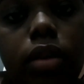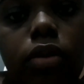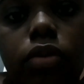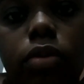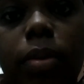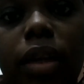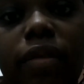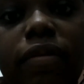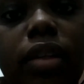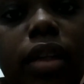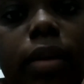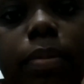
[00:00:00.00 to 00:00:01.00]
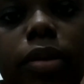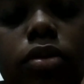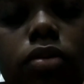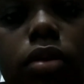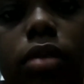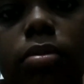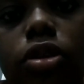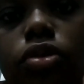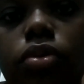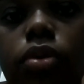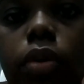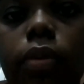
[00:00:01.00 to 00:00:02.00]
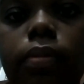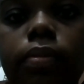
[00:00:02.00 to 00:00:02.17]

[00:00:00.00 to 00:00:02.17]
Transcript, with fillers: a Deus pela vida da pessoa que me ajudou.